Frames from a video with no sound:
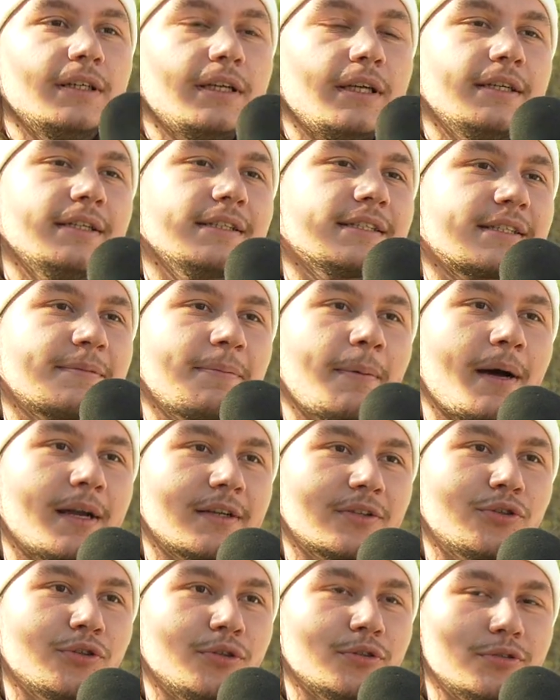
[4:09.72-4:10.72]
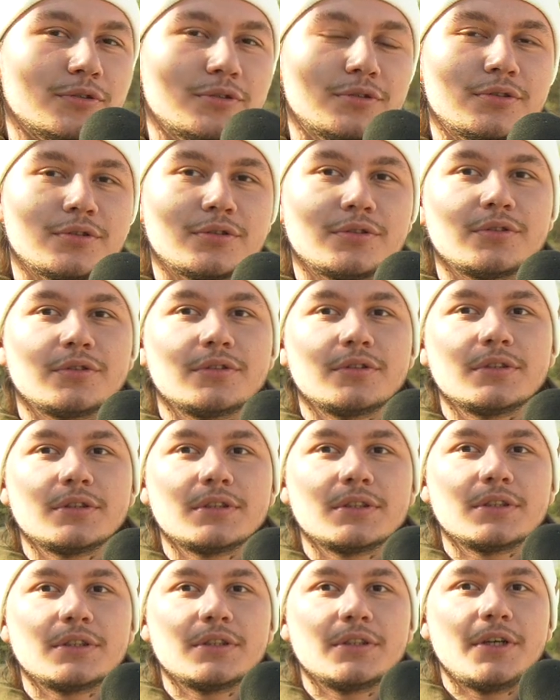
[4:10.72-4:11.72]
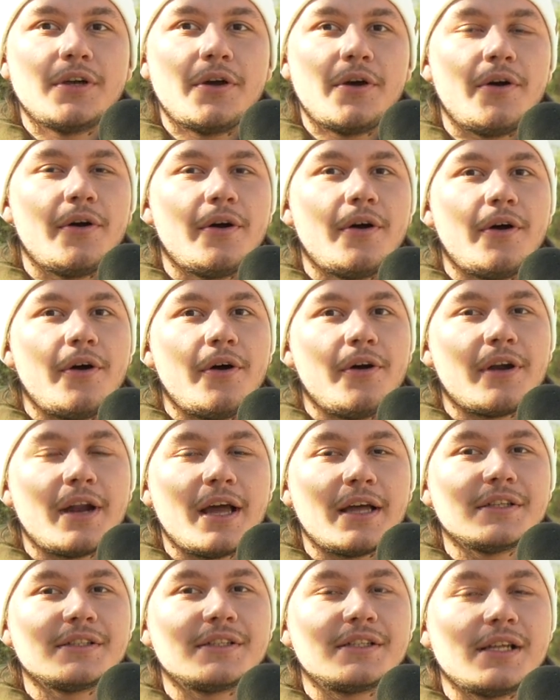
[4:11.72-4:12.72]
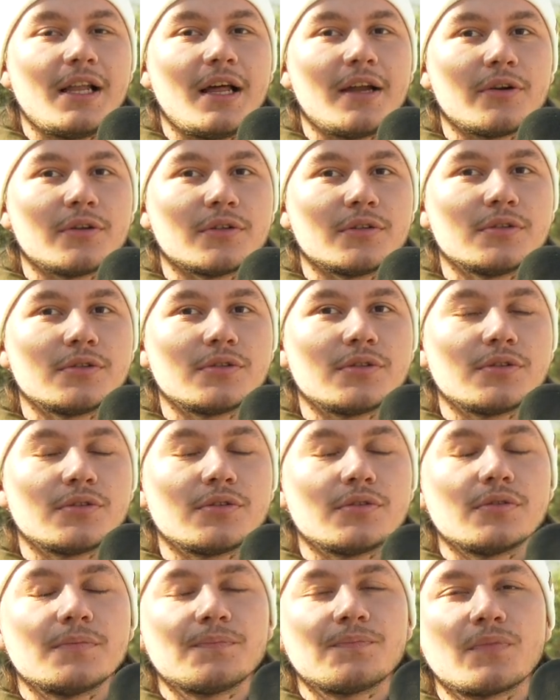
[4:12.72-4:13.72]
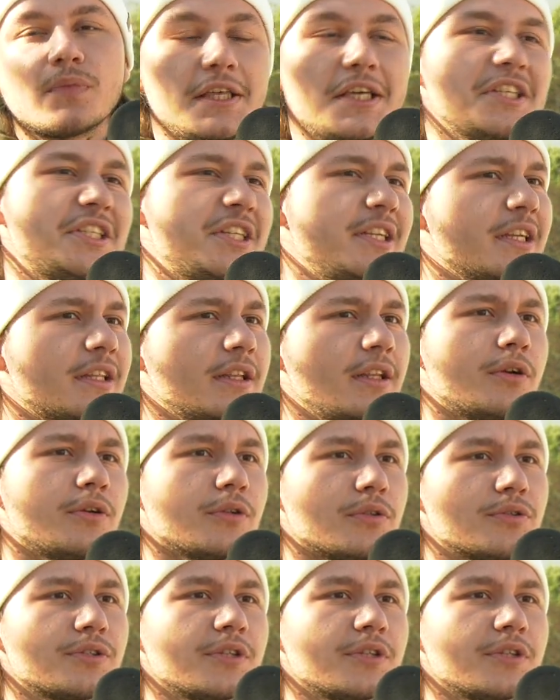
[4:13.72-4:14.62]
E, Isparta olur, öğrenciler olur, yeşillikler olur